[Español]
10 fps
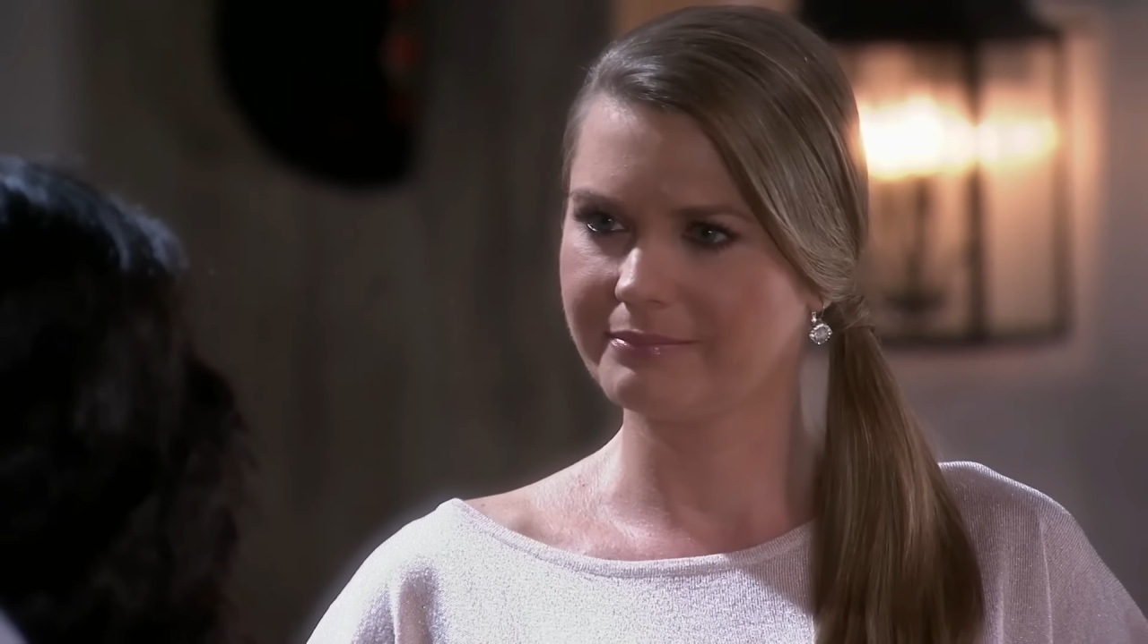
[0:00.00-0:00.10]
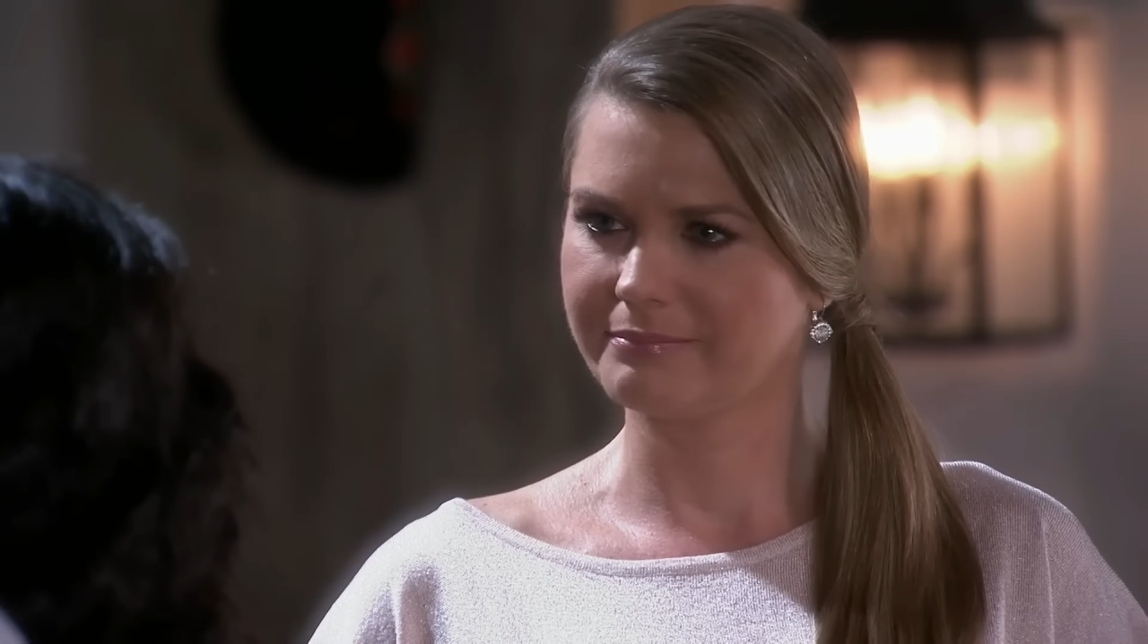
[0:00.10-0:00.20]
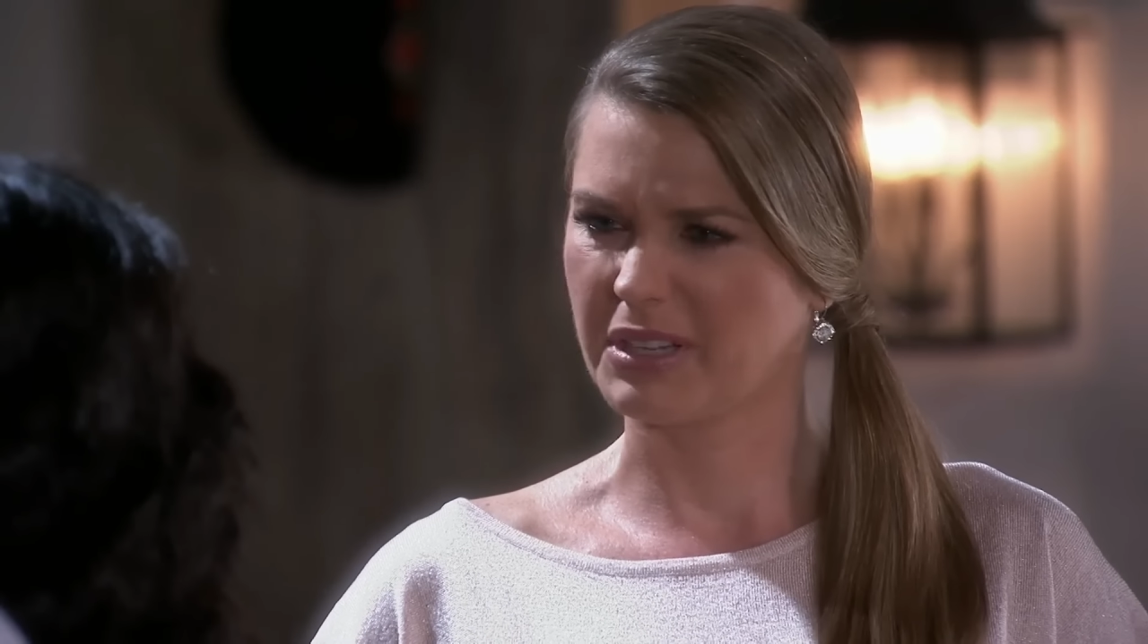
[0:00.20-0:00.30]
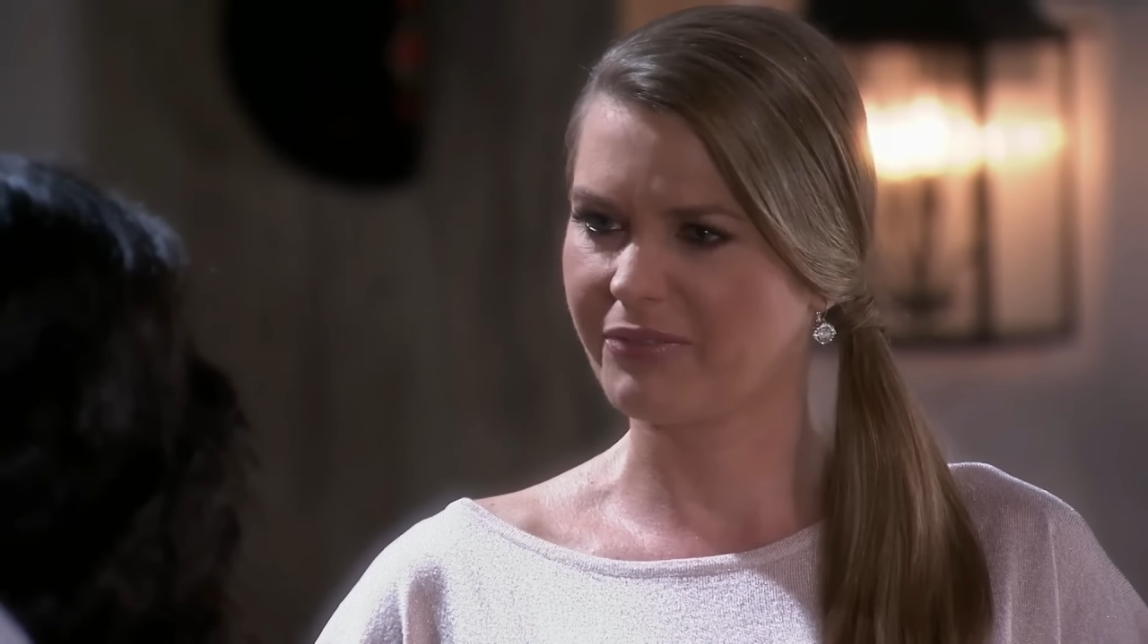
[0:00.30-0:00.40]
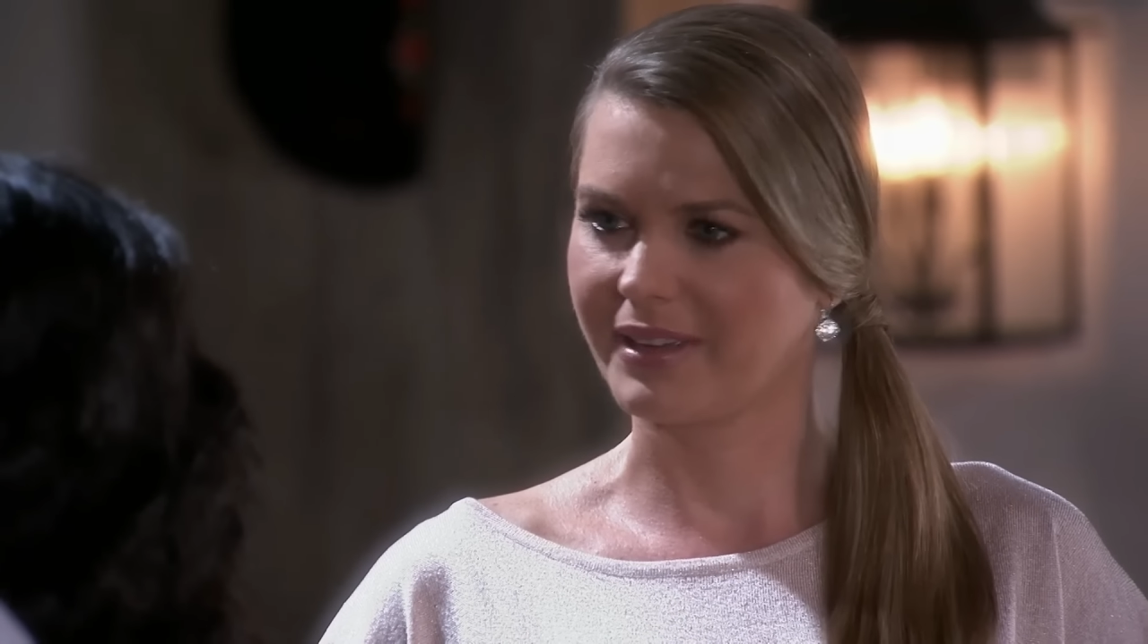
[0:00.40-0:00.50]

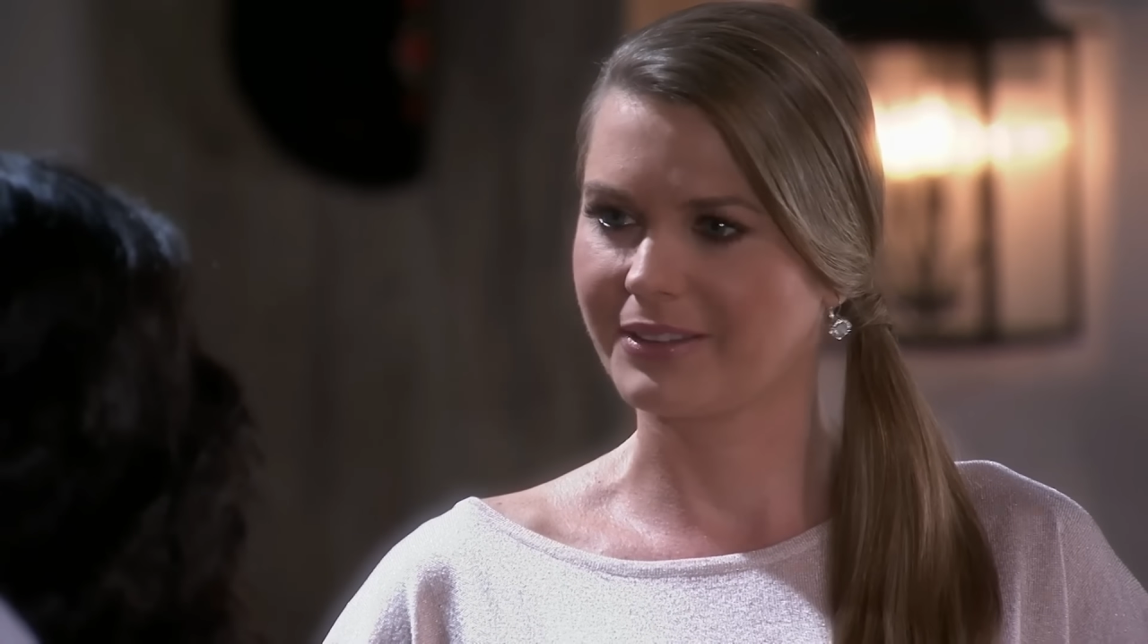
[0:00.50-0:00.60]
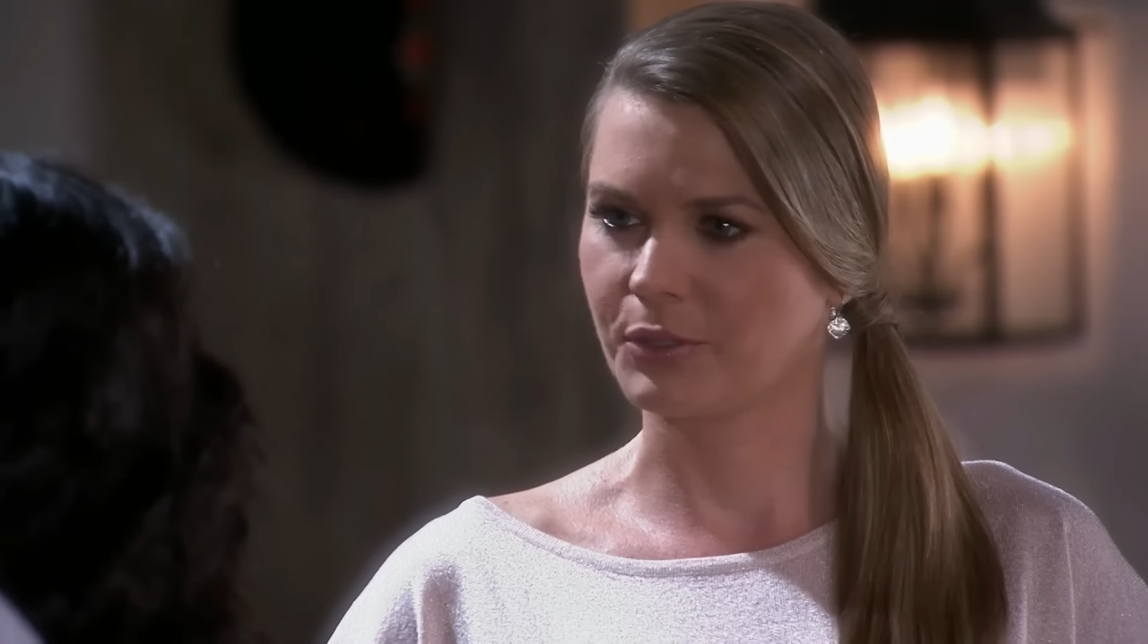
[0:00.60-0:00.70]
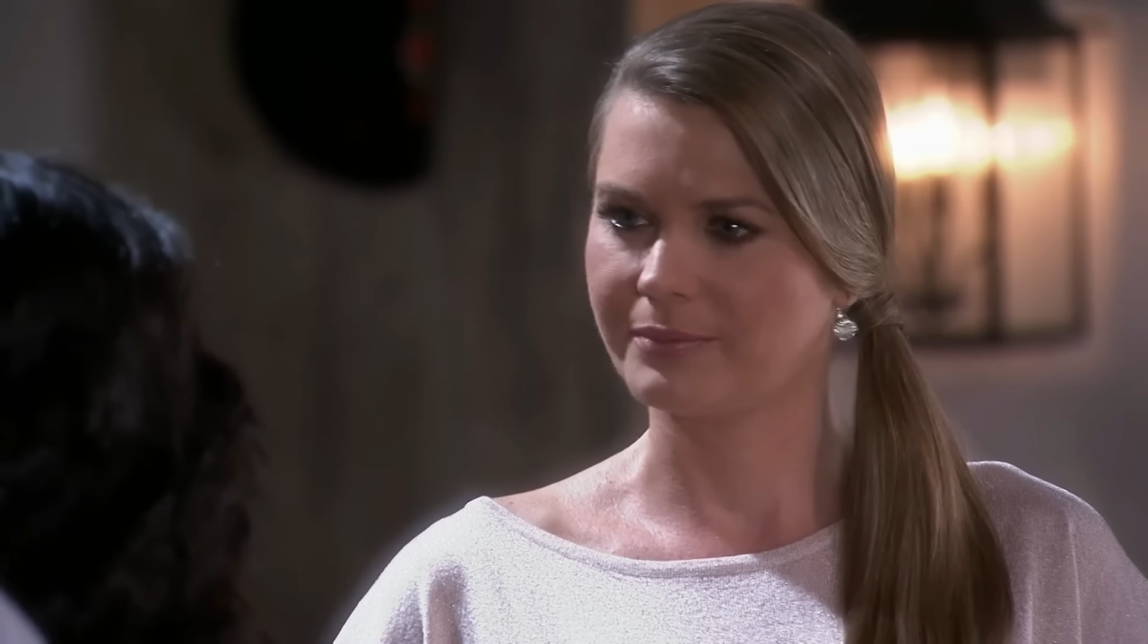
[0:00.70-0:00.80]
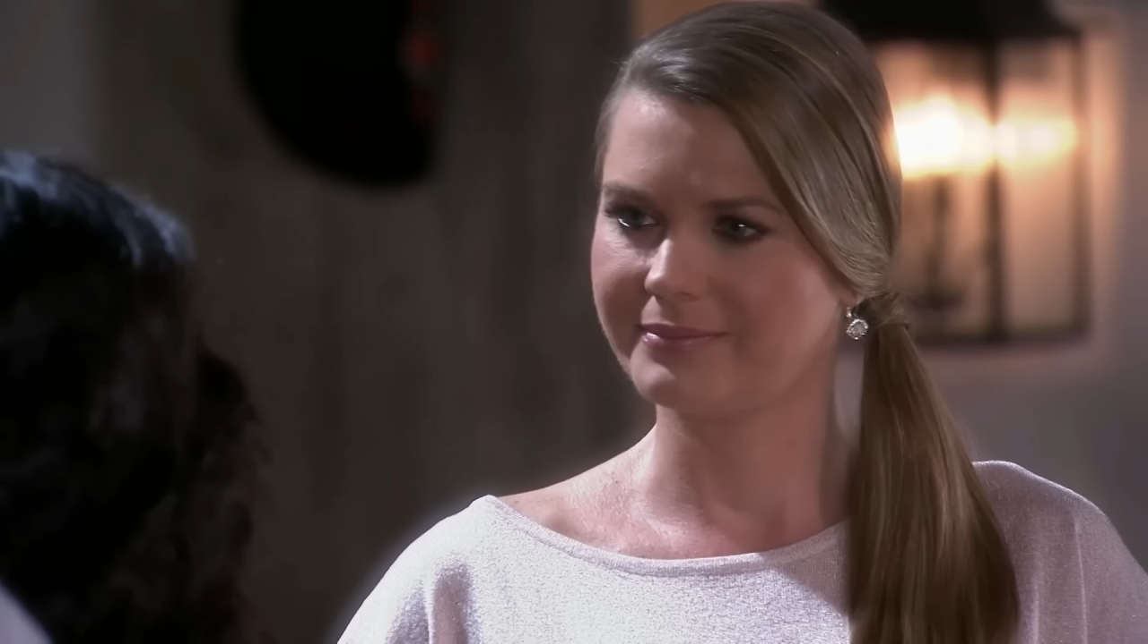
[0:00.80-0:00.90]
Perfecto.